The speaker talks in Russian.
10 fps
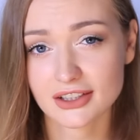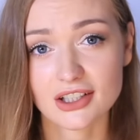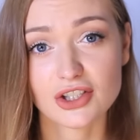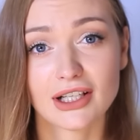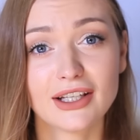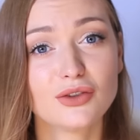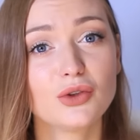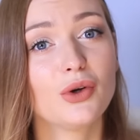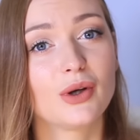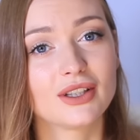К
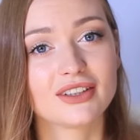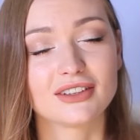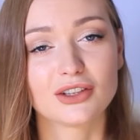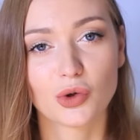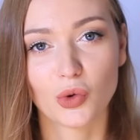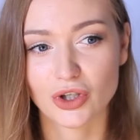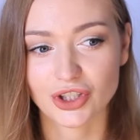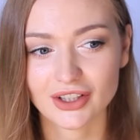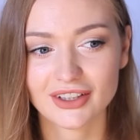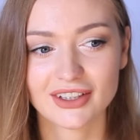сожалению, это не
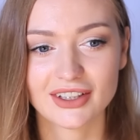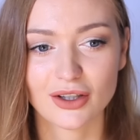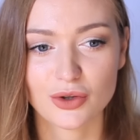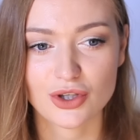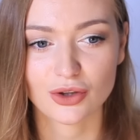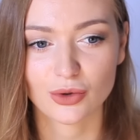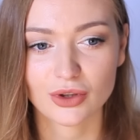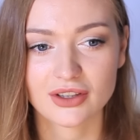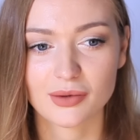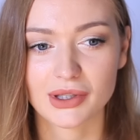кожа, и я очень
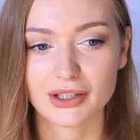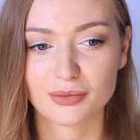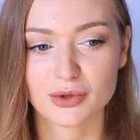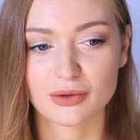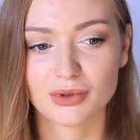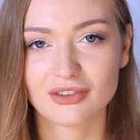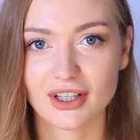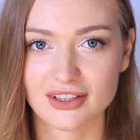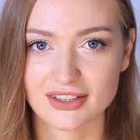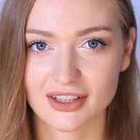долго поэтому
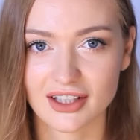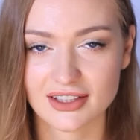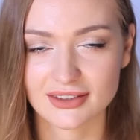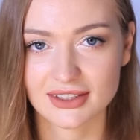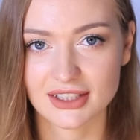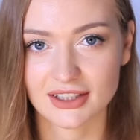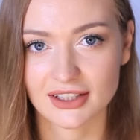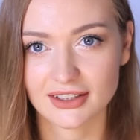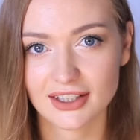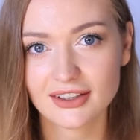сомневалась, заказывать их
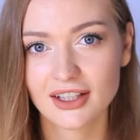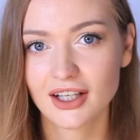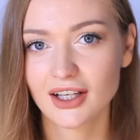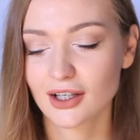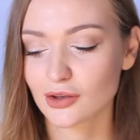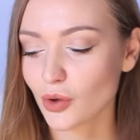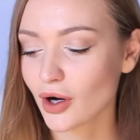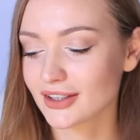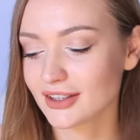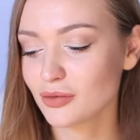или нет,
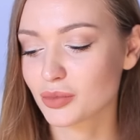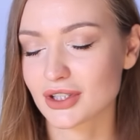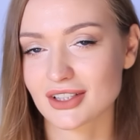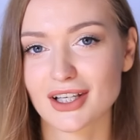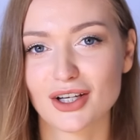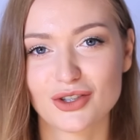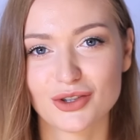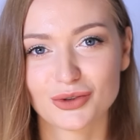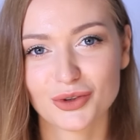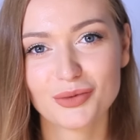но они
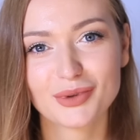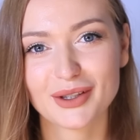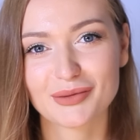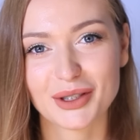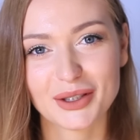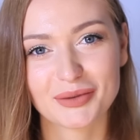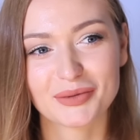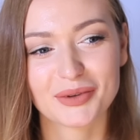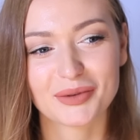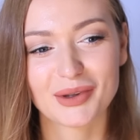потрясающе удобные,
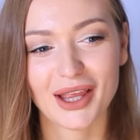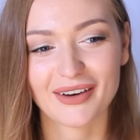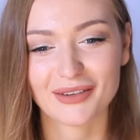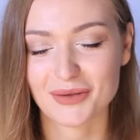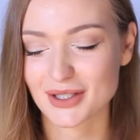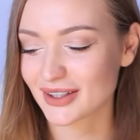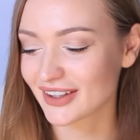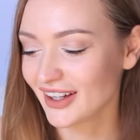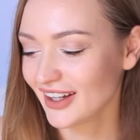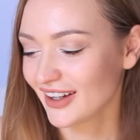поэтому меня
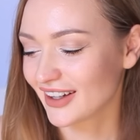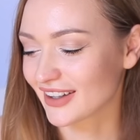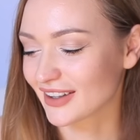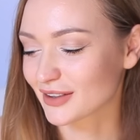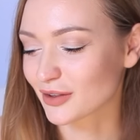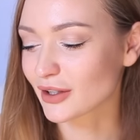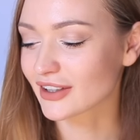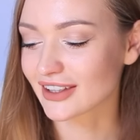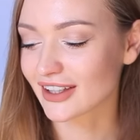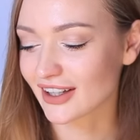вообще а,
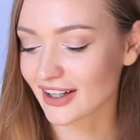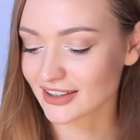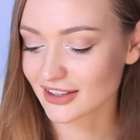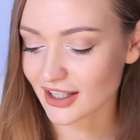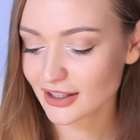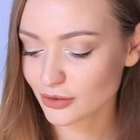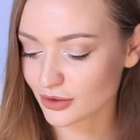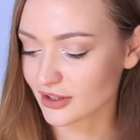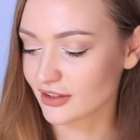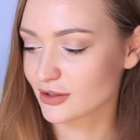только они
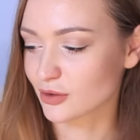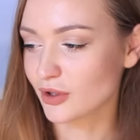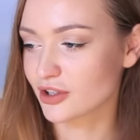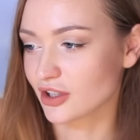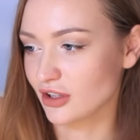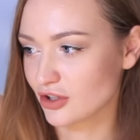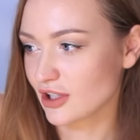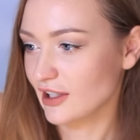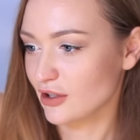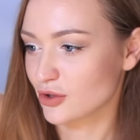радуют, я нисколько не
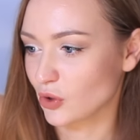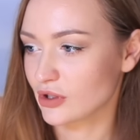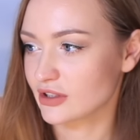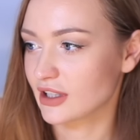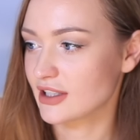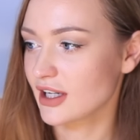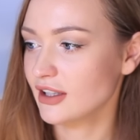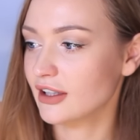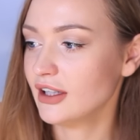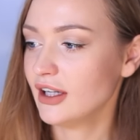жалею, что их
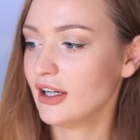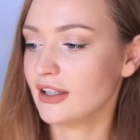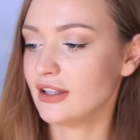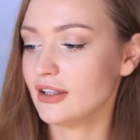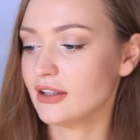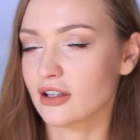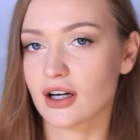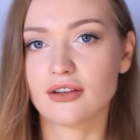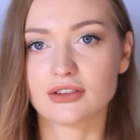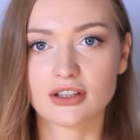заказала, и
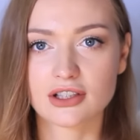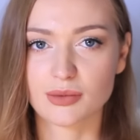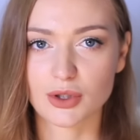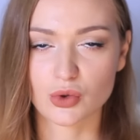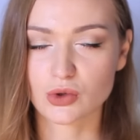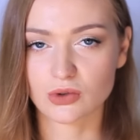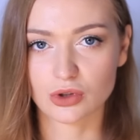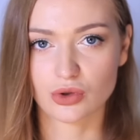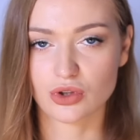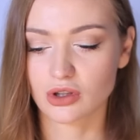нога в них себя
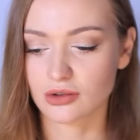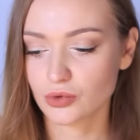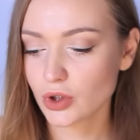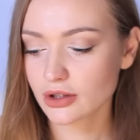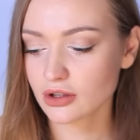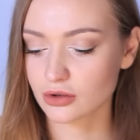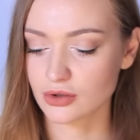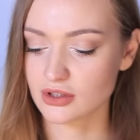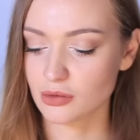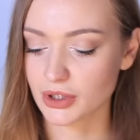чувствует очень комфортно, то
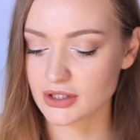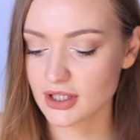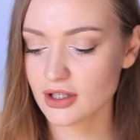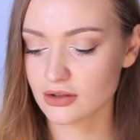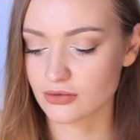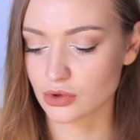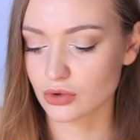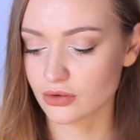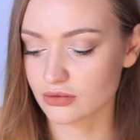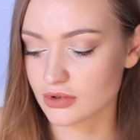есть не потеет,
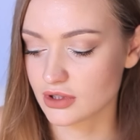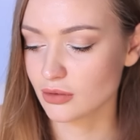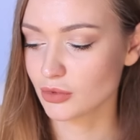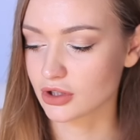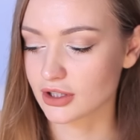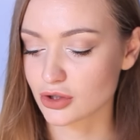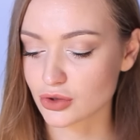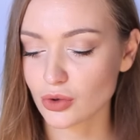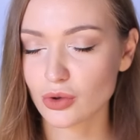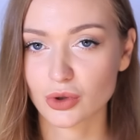все с ними
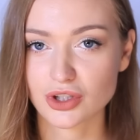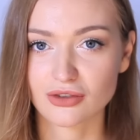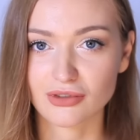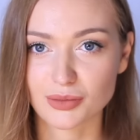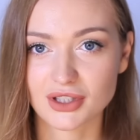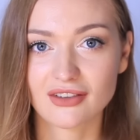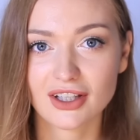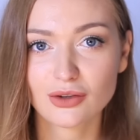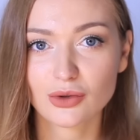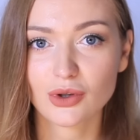хорошо, очень вам
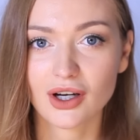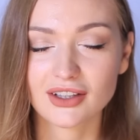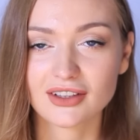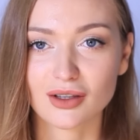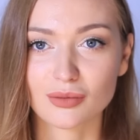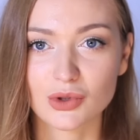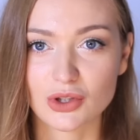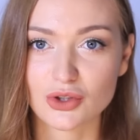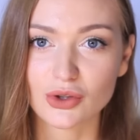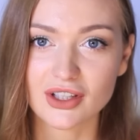советую, они там
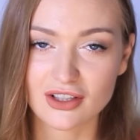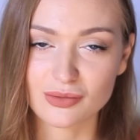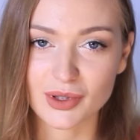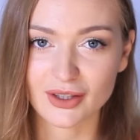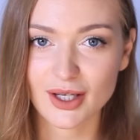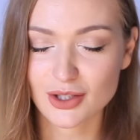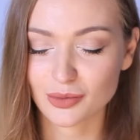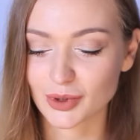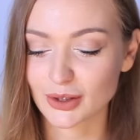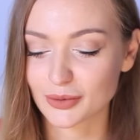еще есть в
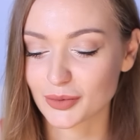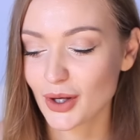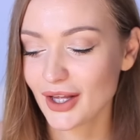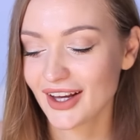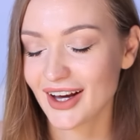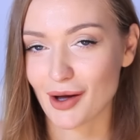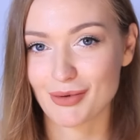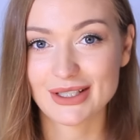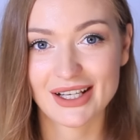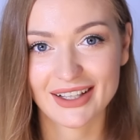продаже, поэтому
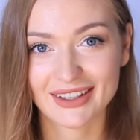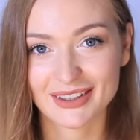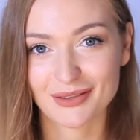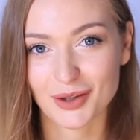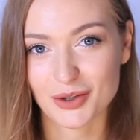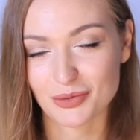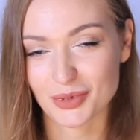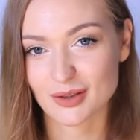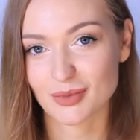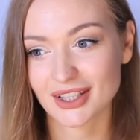обязательно к ним тоже
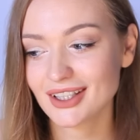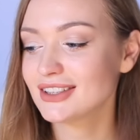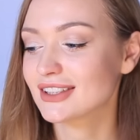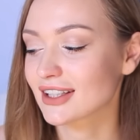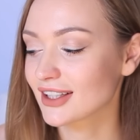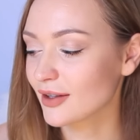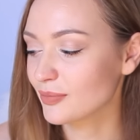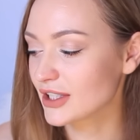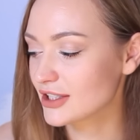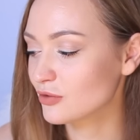присмотритесь. Тогда
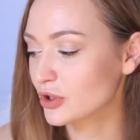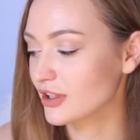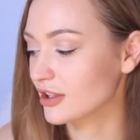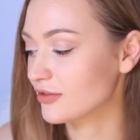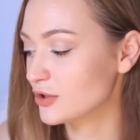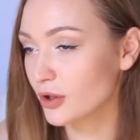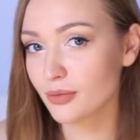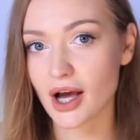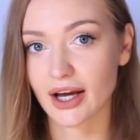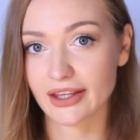на сегодня это
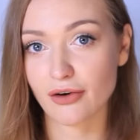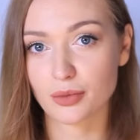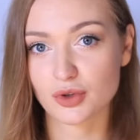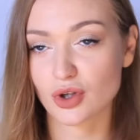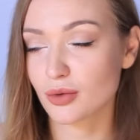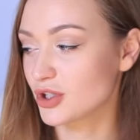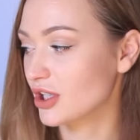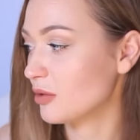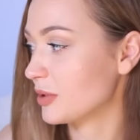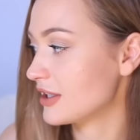все, а я вам еще
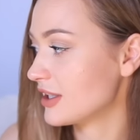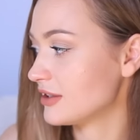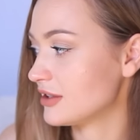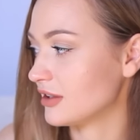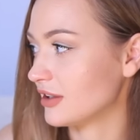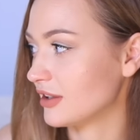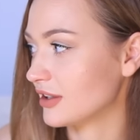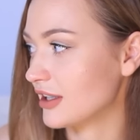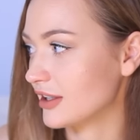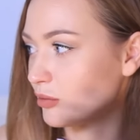обещала показать, а,
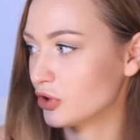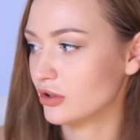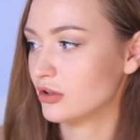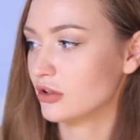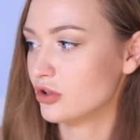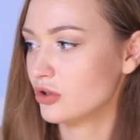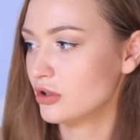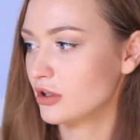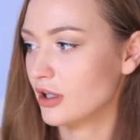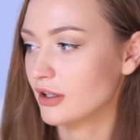как работает эта
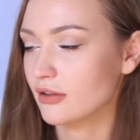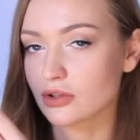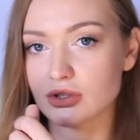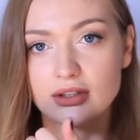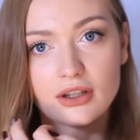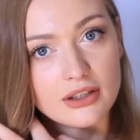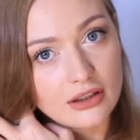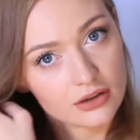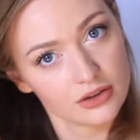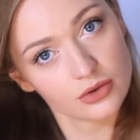щетка, она вроде
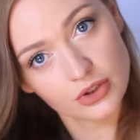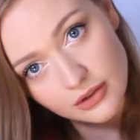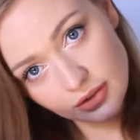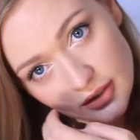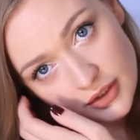нагрелась уже.